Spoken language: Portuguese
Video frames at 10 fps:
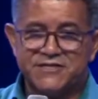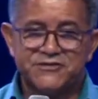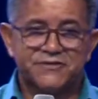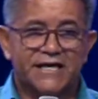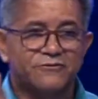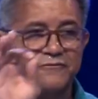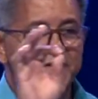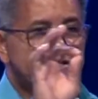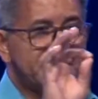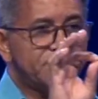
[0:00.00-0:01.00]
Isso está do
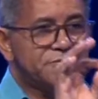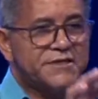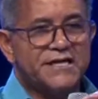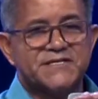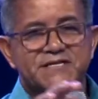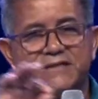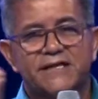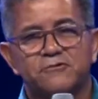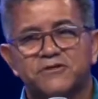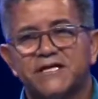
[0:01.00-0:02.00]
versículo 13 até
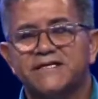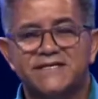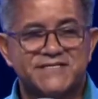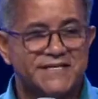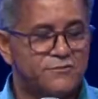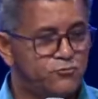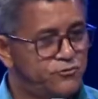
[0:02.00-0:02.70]
o 35.